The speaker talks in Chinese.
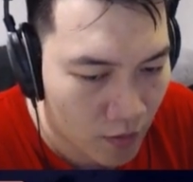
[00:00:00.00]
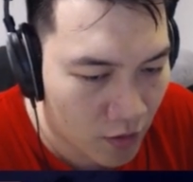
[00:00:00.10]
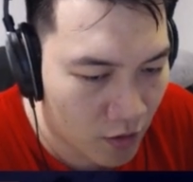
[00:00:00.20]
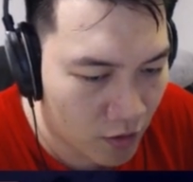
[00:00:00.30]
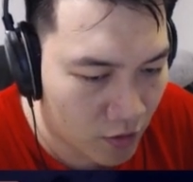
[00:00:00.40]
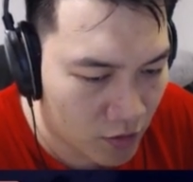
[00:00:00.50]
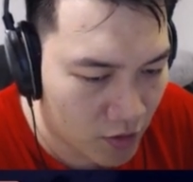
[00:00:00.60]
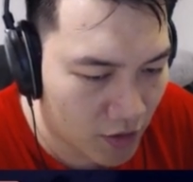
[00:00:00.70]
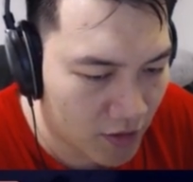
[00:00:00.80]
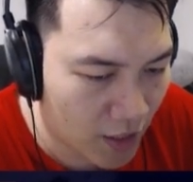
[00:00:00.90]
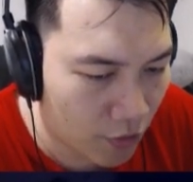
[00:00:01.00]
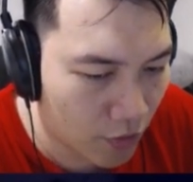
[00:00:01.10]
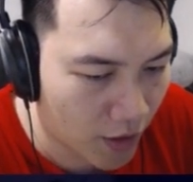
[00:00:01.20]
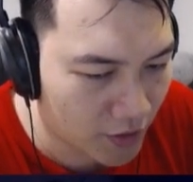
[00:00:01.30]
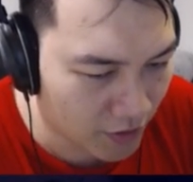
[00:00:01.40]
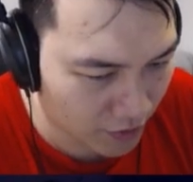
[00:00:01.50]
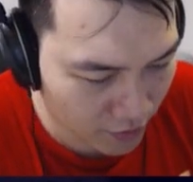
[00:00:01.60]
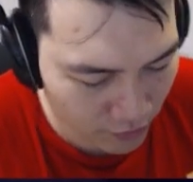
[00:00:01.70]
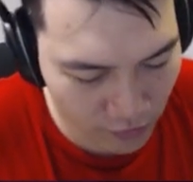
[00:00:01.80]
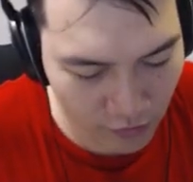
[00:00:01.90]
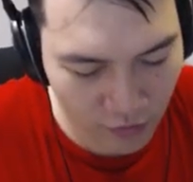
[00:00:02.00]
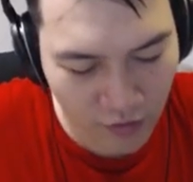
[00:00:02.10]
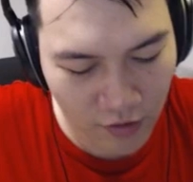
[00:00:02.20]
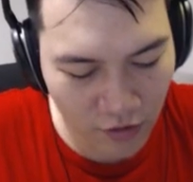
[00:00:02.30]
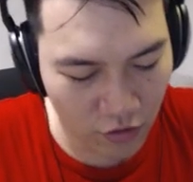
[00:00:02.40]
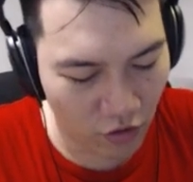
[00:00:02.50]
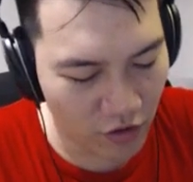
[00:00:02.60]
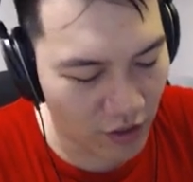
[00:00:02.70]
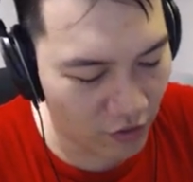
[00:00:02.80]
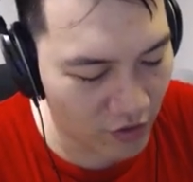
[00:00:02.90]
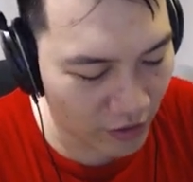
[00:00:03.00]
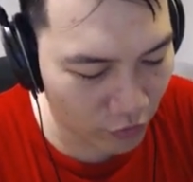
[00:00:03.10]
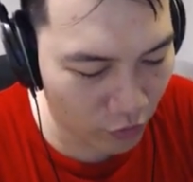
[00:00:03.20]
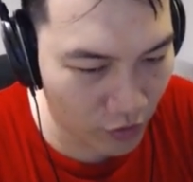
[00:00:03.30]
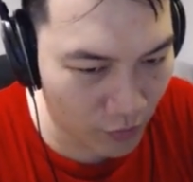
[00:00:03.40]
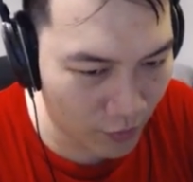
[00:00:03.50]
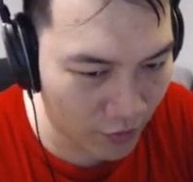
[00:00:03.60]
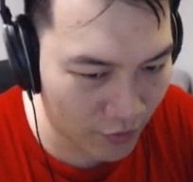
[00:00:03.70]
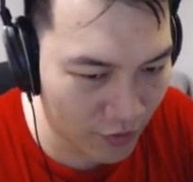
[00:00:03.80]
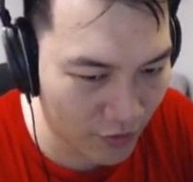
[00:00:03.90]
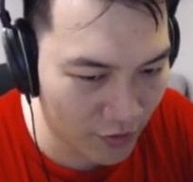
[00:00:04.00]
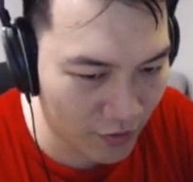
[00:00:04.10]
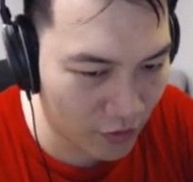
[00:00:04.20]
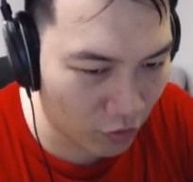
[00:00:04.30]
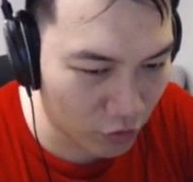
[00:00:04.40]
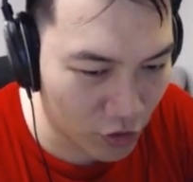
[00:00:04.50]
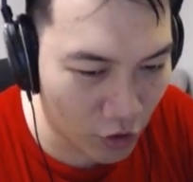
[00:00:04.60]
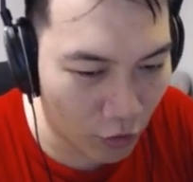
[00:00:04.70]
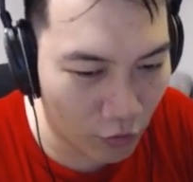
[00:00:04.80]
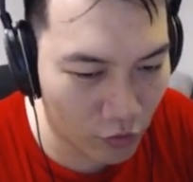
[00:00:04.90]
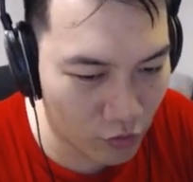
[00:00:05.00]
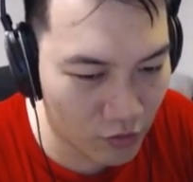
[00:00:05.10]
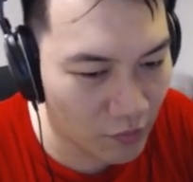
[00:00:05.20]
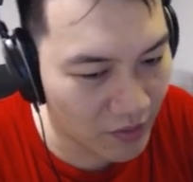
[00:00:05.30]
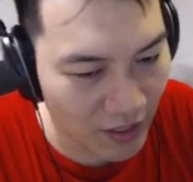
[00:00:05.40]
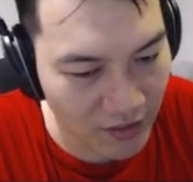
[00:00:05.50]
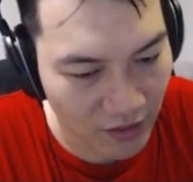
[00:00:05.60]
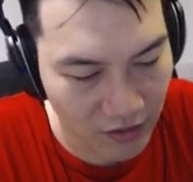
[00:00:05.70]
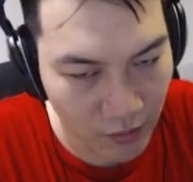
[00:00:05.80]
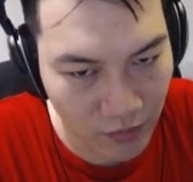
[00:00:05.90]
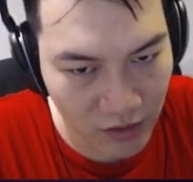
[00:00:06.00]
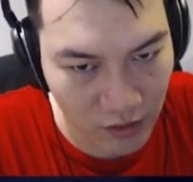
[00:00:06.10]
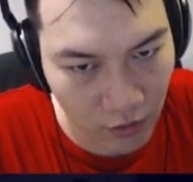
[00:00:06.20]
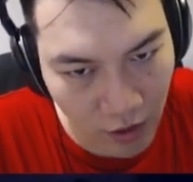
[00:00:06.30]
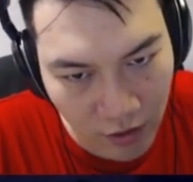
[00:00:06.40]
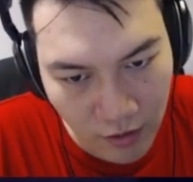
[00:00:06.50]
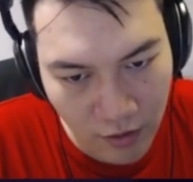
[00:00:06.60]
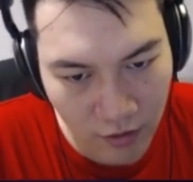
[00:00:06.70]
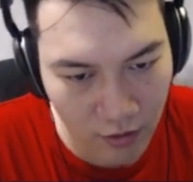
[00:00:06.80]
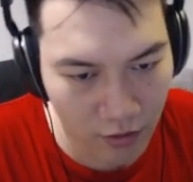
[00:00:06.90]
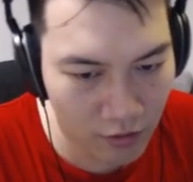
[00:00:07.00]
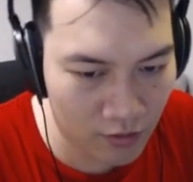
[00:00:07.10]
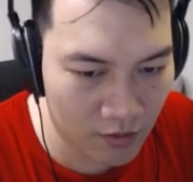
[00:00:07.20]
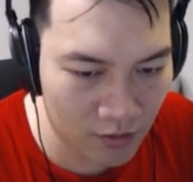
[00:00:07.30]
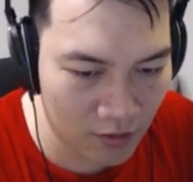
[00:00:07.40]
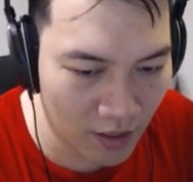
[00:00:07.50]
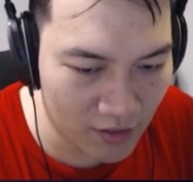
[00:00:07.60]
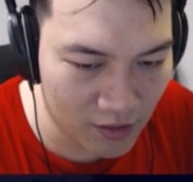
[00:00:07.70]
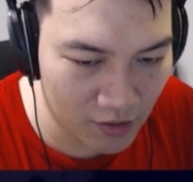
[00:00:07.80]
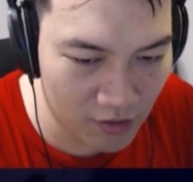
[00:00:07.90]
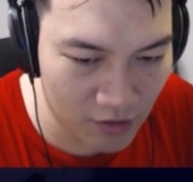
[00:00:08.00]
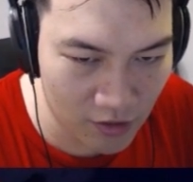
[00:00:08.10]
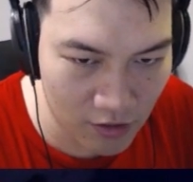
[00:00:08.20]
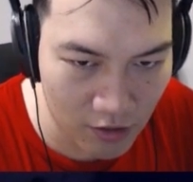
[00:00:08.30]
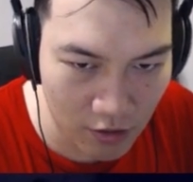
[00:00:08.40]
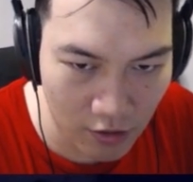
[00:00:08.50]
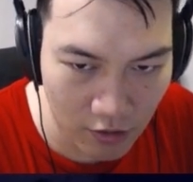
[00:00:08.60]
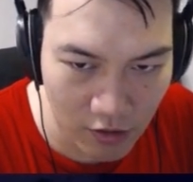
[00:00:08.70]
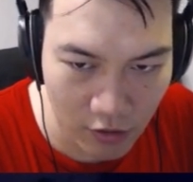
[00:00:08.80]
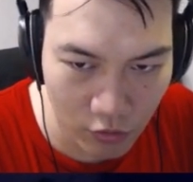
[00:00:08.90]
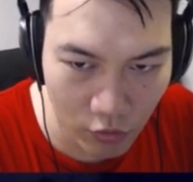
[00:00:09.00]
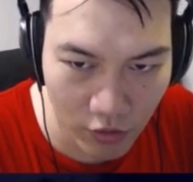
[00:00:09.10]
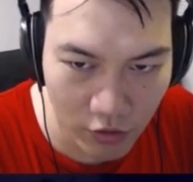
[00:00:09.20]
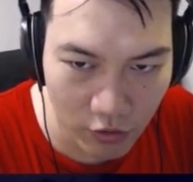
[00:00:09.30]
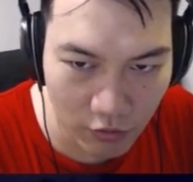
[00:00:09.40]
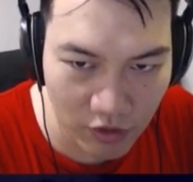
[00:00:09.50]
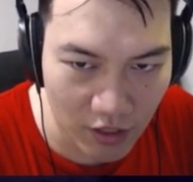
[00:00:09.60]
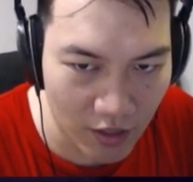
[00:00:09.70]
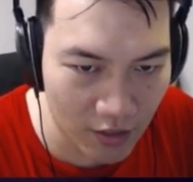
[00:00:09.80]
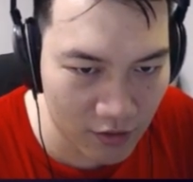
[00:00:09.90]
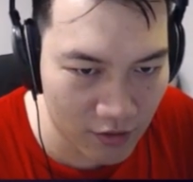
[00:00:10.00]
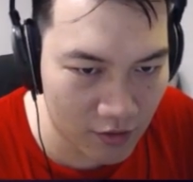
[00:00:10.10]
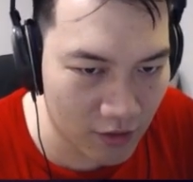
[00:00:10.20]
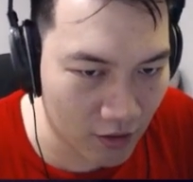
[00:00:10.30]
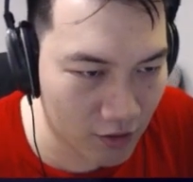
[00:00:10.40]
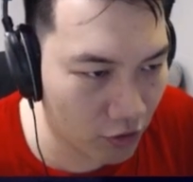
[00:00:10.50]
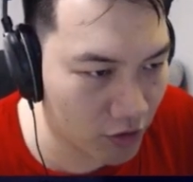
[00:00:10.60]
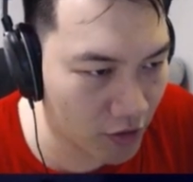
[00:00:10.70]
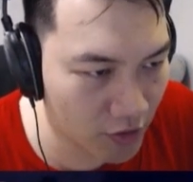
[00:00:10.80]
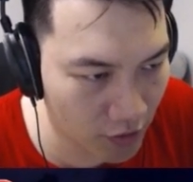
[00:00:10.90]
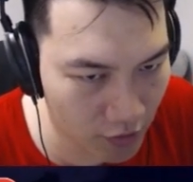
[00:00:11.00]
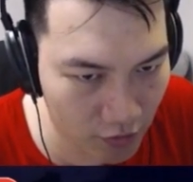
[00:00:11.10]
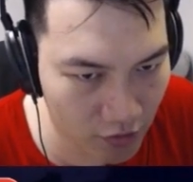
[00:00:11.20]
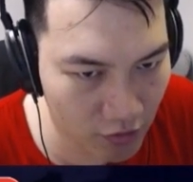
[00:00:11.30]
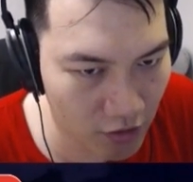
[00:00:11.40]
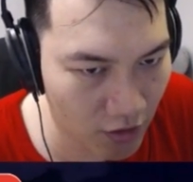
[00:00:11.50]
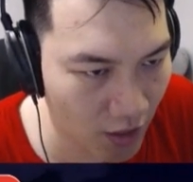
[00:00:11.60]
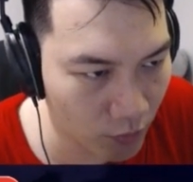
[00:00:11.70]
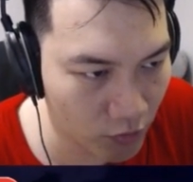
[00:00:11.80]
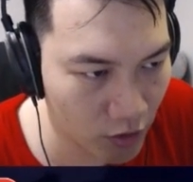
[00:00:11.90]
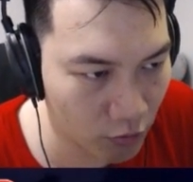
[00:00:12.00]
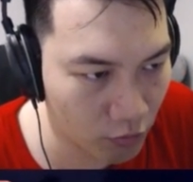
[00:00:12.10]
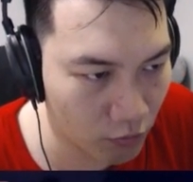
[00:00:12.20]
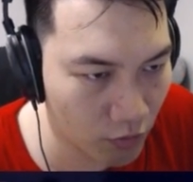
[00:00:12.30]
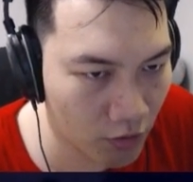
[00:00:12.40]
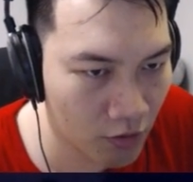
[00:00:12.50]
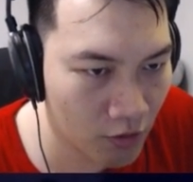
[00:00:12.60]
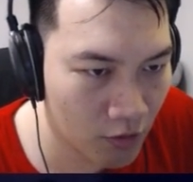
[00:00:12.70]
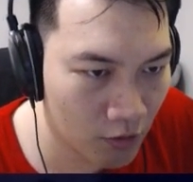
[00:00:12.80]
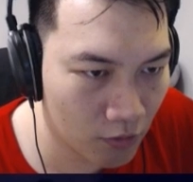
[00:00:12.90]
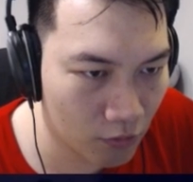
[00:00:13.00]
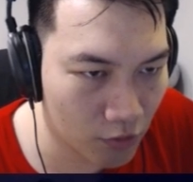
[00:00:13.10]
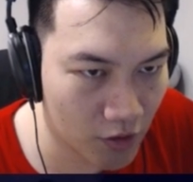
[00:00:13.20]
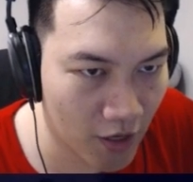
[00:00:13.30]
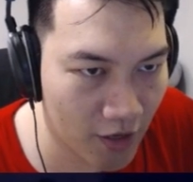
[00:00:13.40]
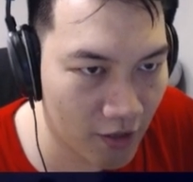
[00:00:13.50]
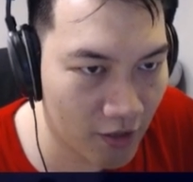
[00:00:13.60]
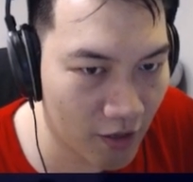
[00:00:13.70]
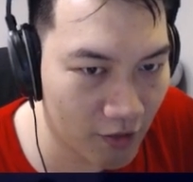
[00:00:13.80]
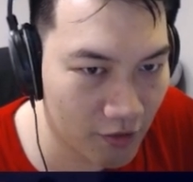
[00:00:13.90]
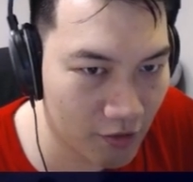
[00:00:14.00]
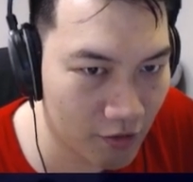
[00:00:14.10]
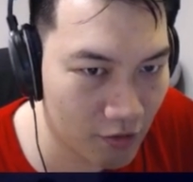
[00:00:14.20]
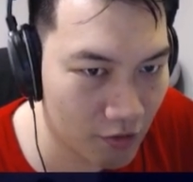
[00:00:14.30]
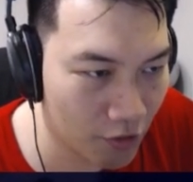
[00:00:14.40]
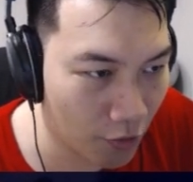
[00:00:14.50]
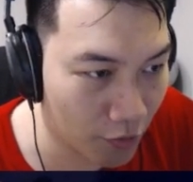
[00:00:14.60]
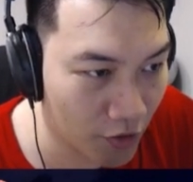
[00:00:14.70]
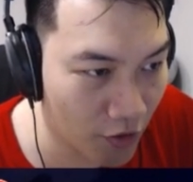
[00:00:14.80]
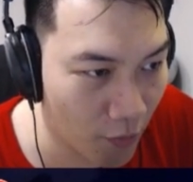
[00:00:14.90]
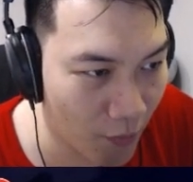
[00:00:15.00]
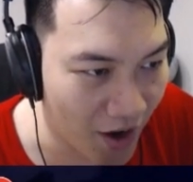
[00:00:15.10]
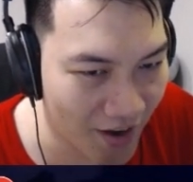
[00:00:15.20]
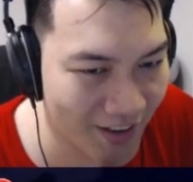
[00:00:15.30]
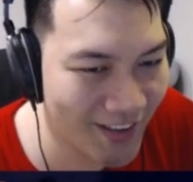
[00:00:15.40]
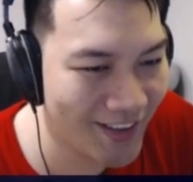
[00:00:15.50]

那这个家伙它其实有人可能会想说，为什么都是虫，或者为什么它长这么奇怪？那它其实是一个克苏恩的手下，它长超像这个斯克拉姆教徒的，我猜应该是同一个人吧。